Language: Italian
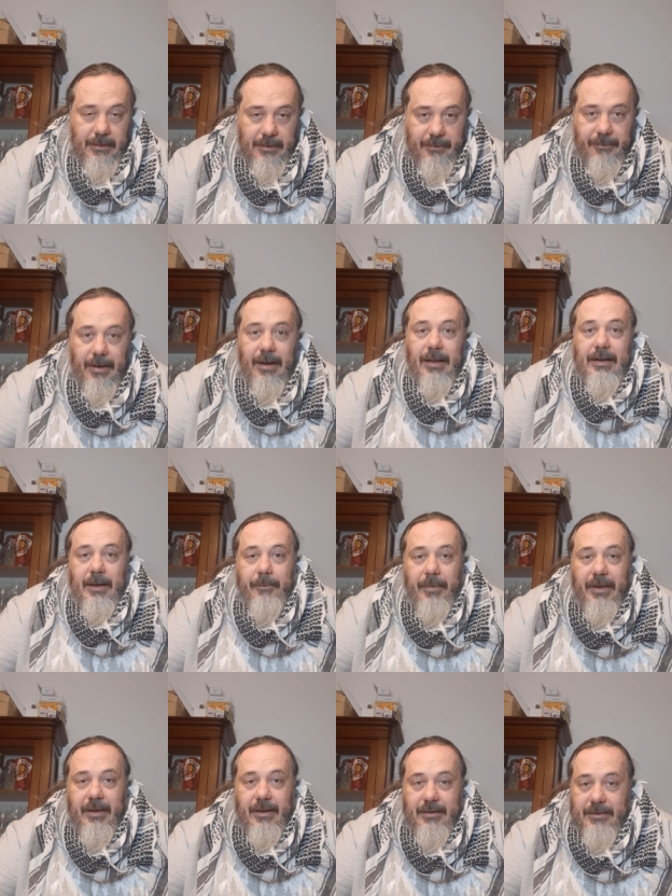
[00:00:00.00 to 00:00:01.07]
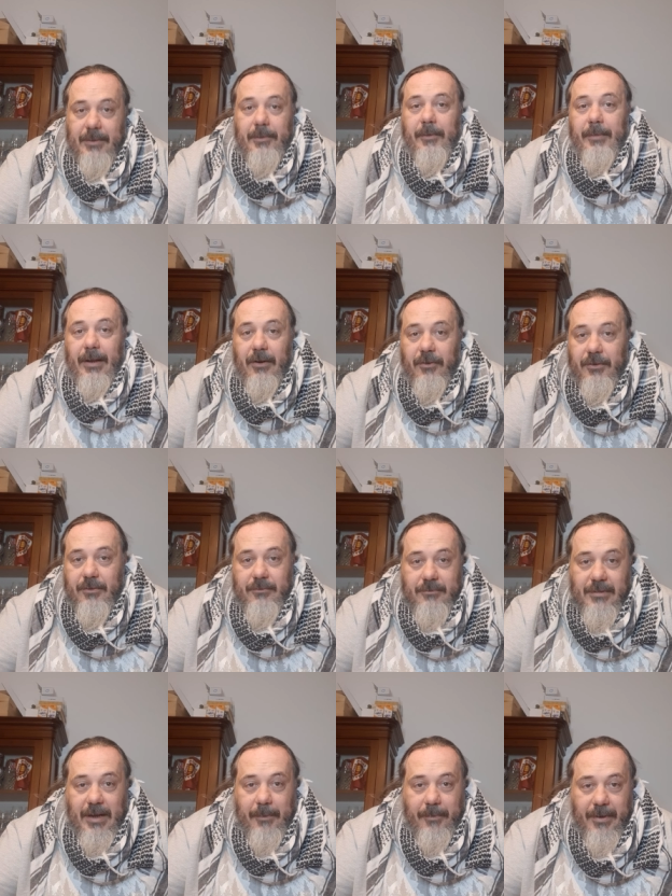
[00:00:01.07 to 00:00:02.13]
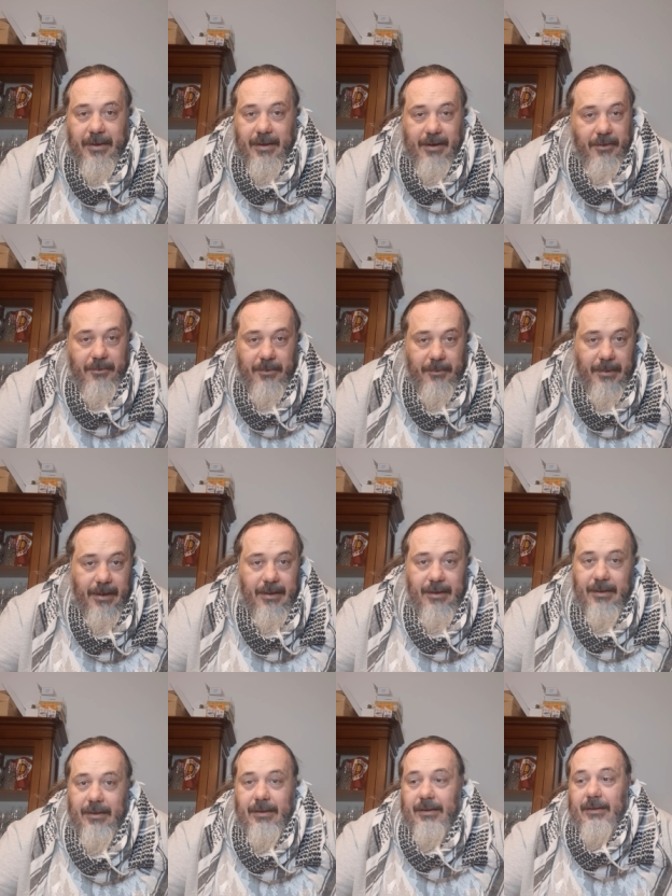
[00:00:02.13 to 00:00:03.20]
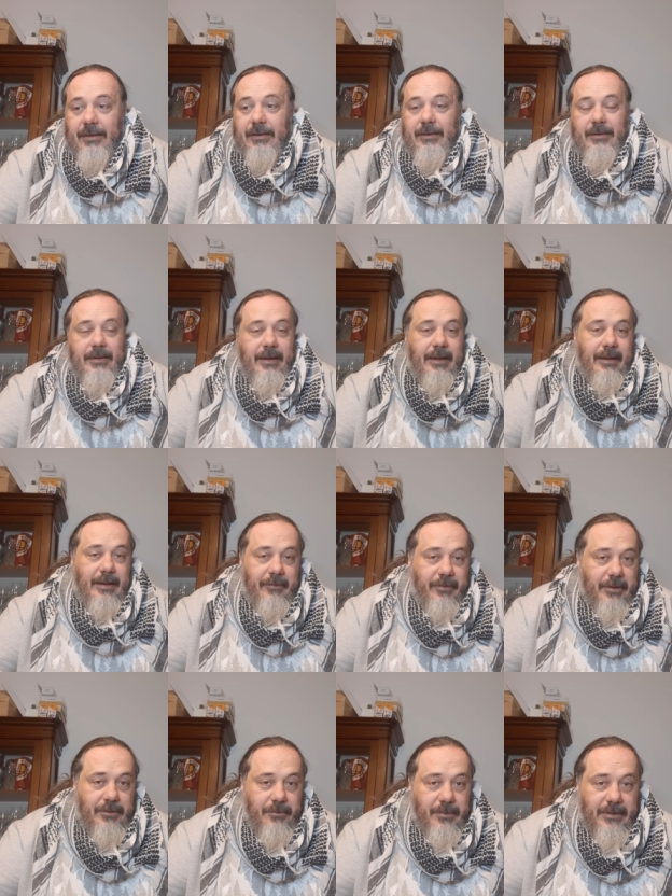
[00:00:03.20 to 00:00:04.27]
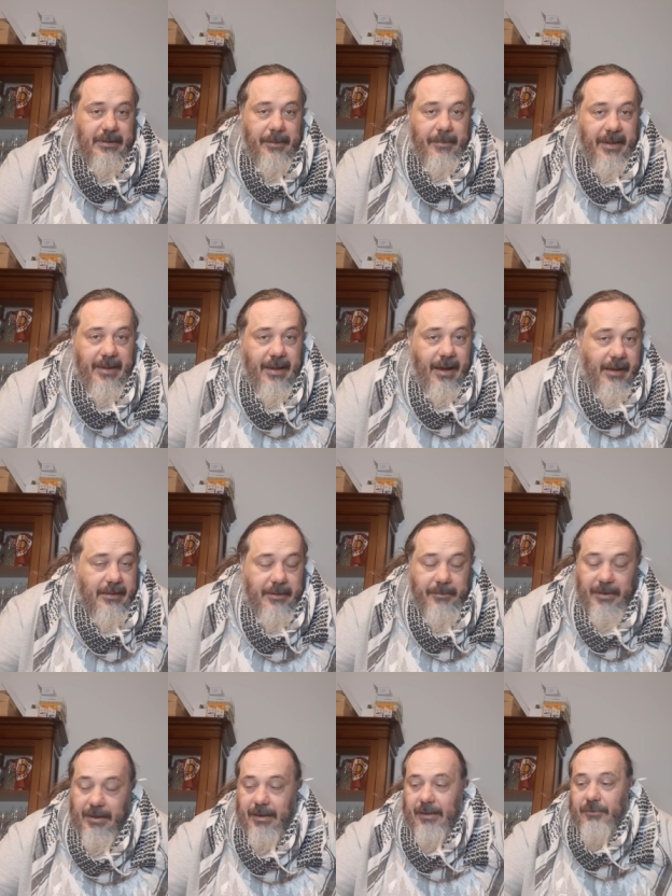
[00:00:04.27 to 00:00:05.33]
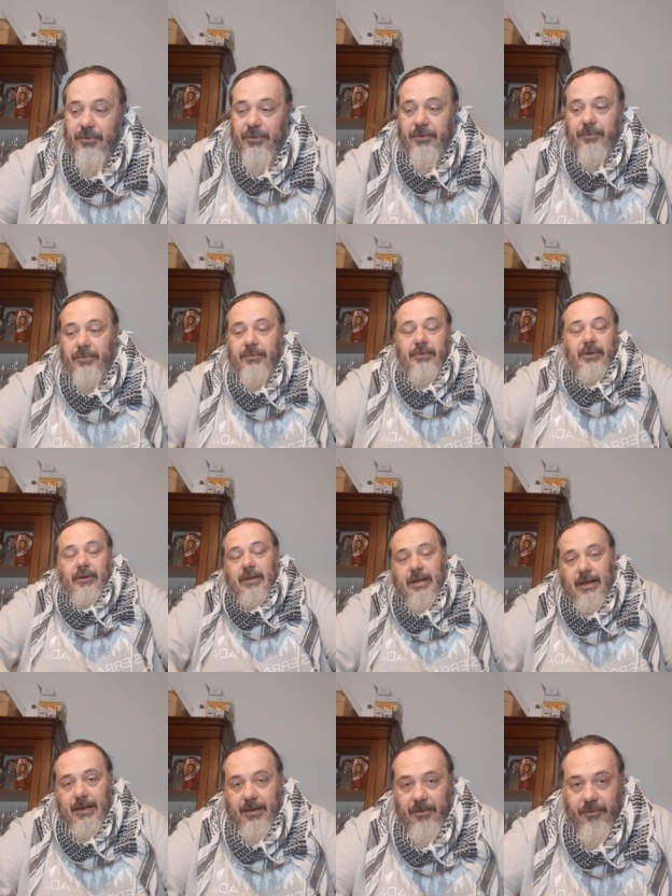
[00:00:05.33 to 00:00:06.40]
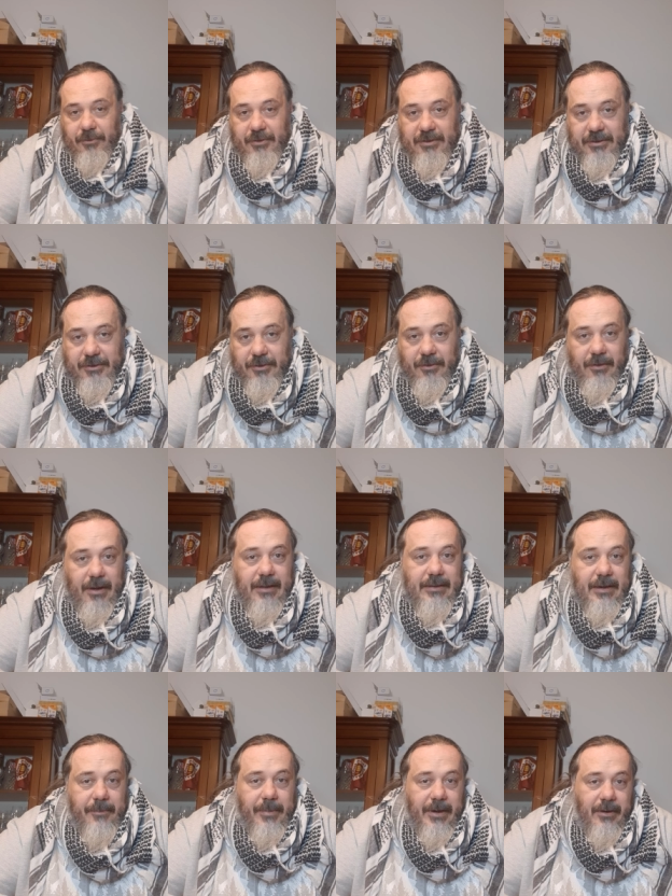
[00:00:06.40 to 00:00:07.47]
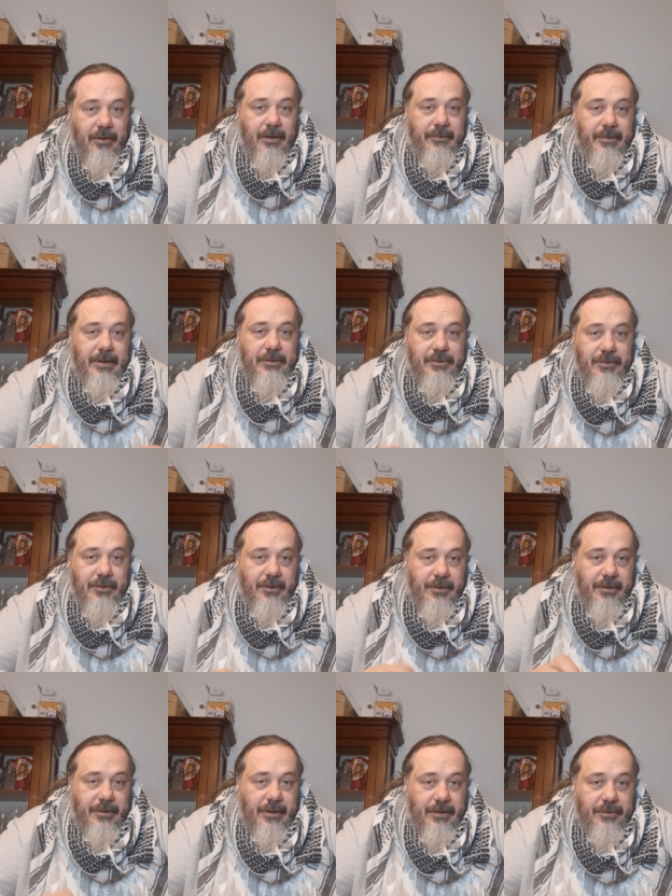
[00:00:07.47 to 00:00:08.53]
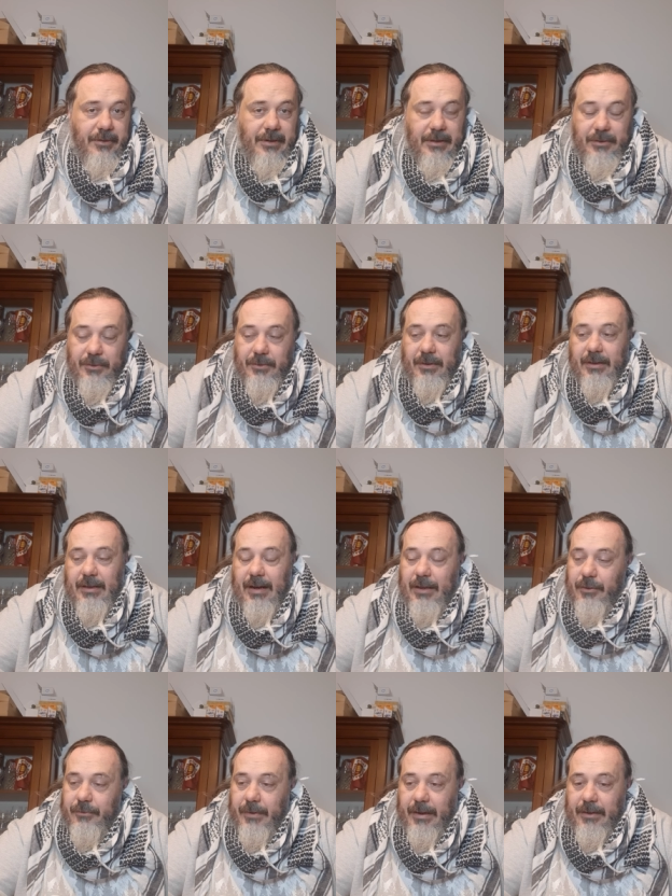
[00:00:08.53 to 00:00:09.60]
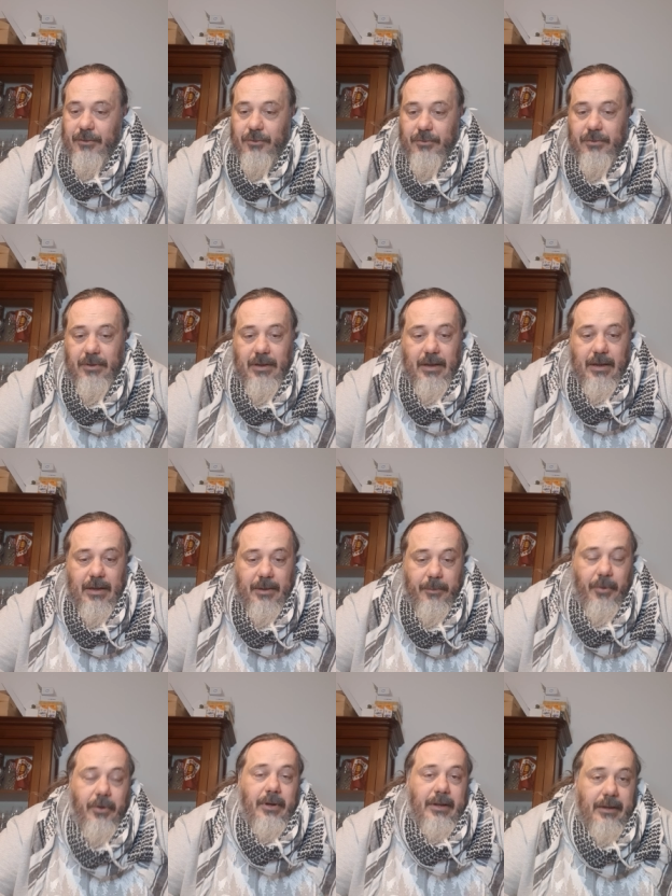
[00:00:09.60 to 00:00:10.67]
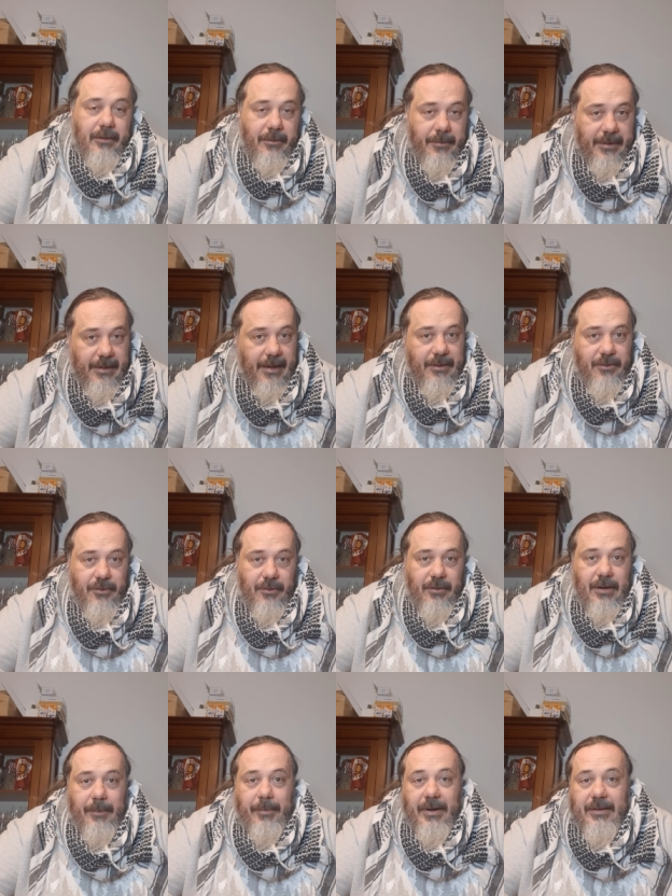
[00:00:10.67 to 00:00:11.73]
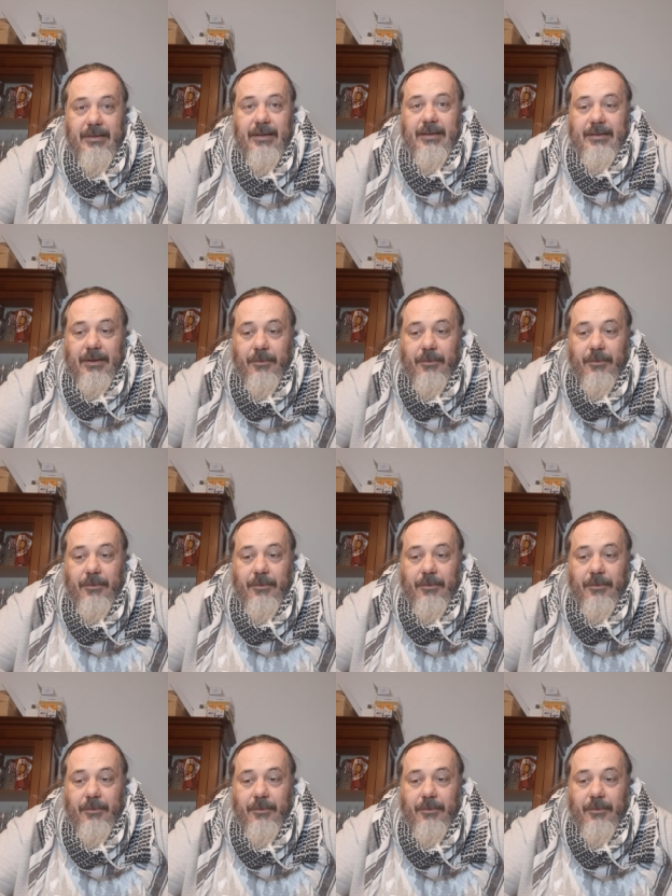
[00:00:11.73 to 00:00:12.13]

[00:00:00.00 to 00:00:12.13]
valla a capire, sarebbe bello capire come mai Kina ha fatto questa minchiata, perché a un certo punto non ci sono altre parole verso il giocatore della Juventus. Poi, come detto, la partita